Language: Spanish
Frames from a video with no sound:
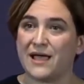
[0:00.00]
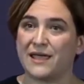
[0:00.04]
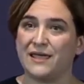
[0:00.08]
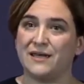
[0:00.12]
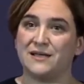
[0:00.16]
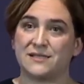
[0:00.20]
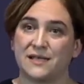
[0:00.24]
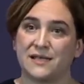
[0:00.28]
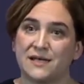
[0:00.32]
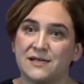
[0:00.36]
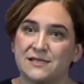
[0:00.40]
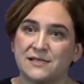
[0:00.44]
a
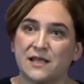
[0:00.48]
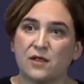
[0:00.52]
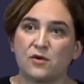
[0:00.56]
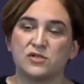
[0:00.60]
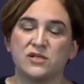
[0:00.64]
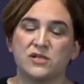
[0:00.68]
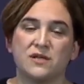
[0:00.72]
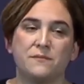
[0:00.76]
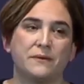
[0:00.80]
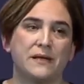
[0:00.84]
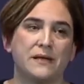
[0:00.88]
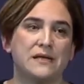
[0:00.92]
quienes han
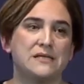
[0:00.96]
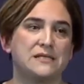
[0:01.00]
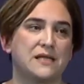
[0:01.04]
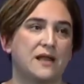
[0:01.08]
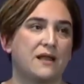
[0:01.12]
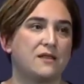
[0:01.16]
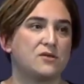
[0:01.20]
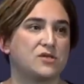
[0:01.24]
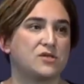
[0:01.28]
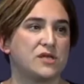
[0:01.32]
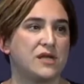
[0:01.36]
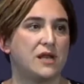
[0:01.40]
estado siempre
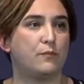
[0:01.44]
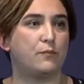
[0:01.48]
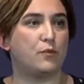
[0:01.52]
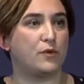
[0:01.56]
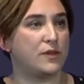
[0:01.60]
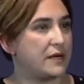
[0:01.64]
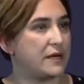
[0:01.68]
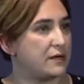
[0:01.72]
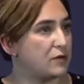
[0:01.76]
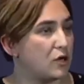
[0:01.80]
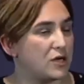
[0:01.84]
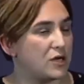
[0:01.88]
instalados en el
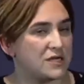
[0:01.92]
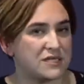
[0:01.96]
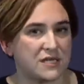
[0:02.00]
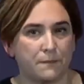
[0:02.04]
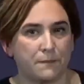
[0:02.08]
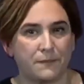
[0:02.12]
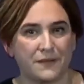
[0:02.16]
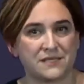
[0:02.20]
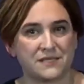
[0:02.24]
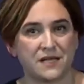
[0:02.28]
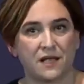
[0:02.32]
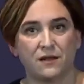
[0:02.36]
poder no
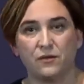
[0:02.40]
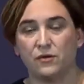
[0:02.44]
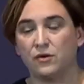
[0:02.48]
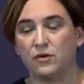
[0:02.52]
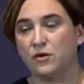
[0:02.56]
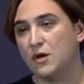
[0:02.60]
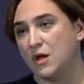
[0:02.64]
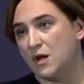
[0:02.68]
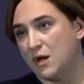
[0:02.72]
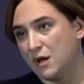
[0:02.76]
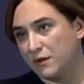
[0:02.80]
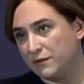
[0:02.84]
les han pasado